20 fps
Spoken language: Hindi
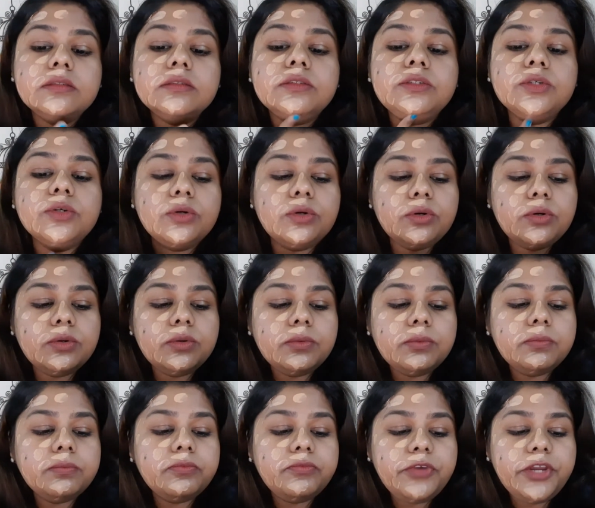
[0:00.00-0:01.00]
जो
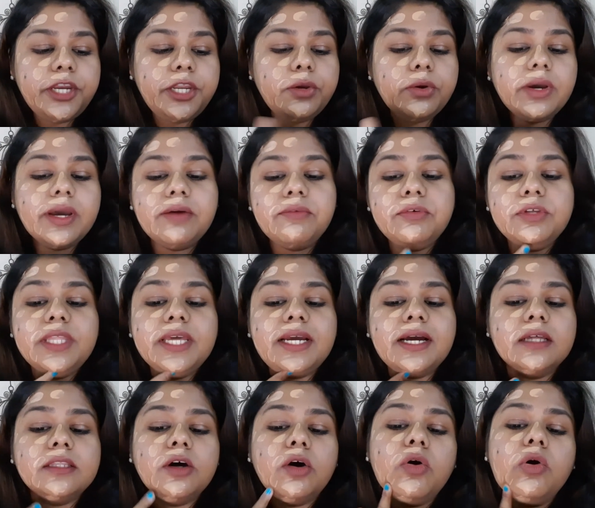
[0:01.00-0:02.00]
वीडियो है वो
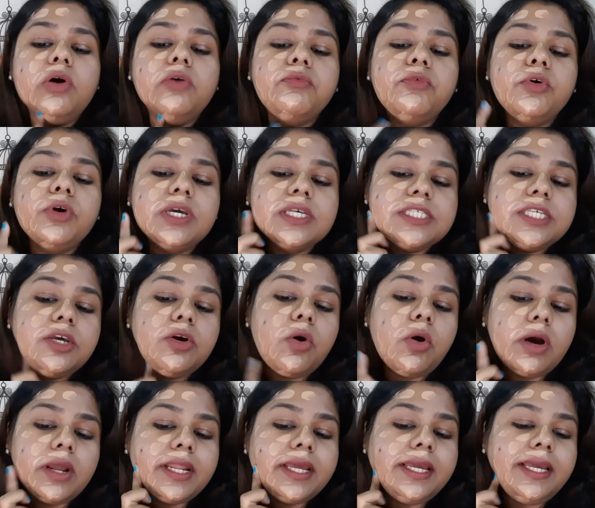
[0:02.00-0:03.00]
देखा था और वो किसी
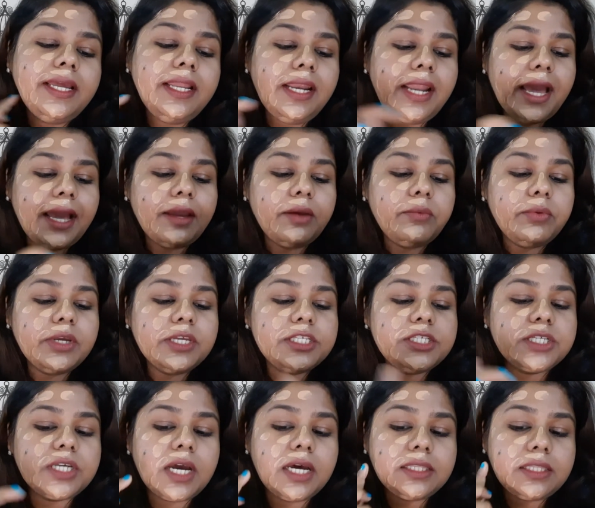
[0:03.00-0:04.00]
और ही
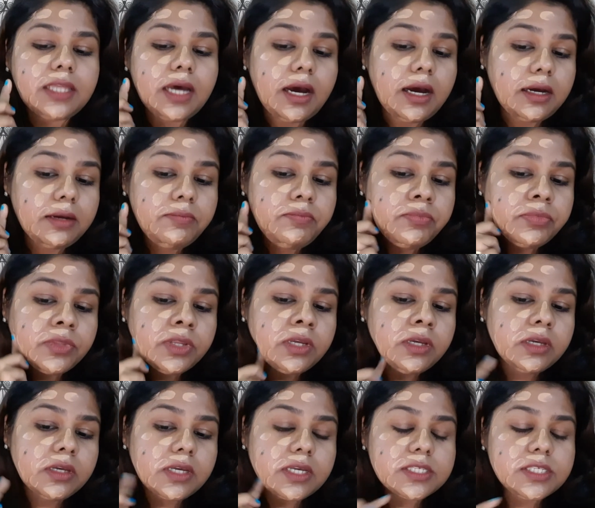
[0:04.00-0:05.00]
लैंग्वेज का था
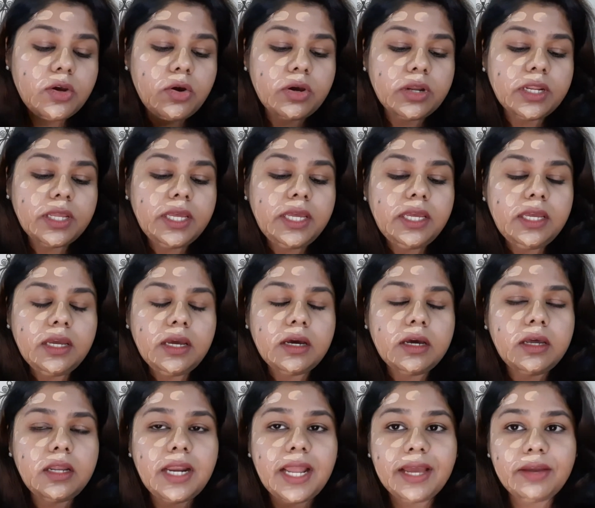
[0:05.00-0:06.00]
किसी और ही
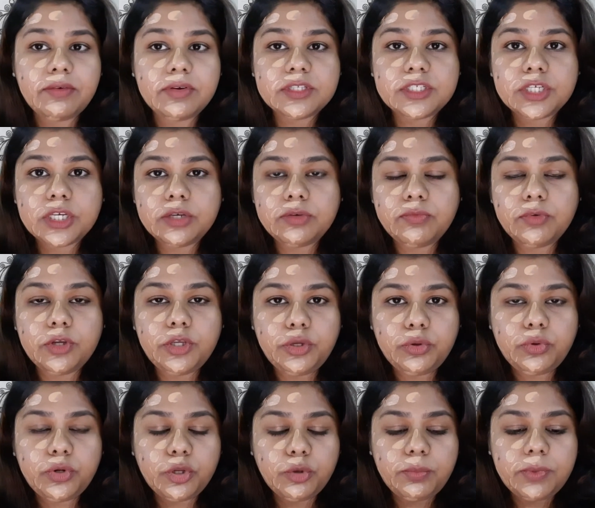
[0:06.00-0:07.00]
लैंग्वेज की वो
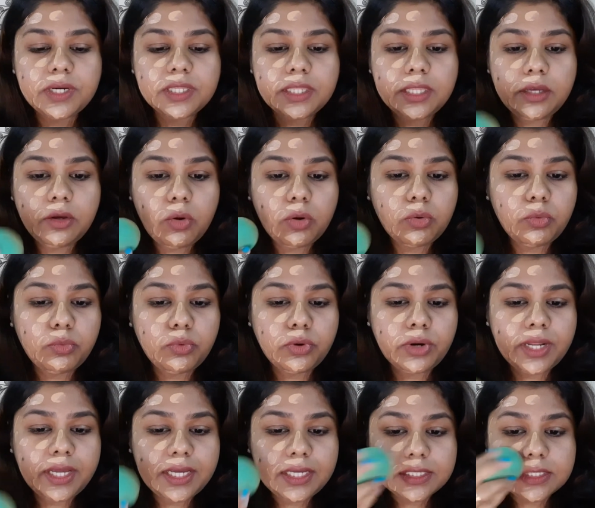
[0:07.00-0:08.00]
यूट्यूबर थी और
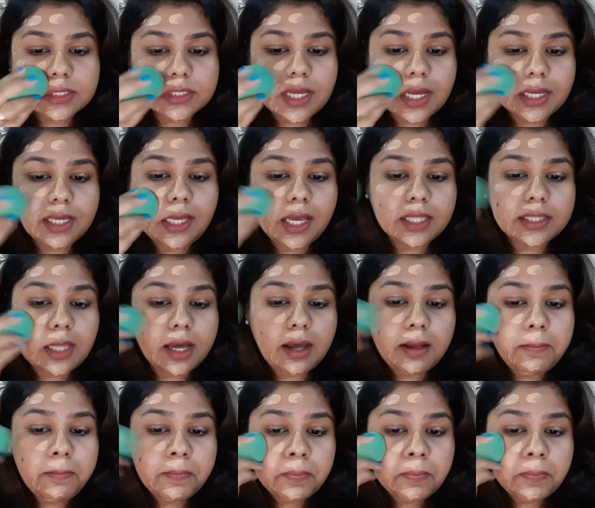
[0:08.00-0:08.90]
उन्होंने इसका किया था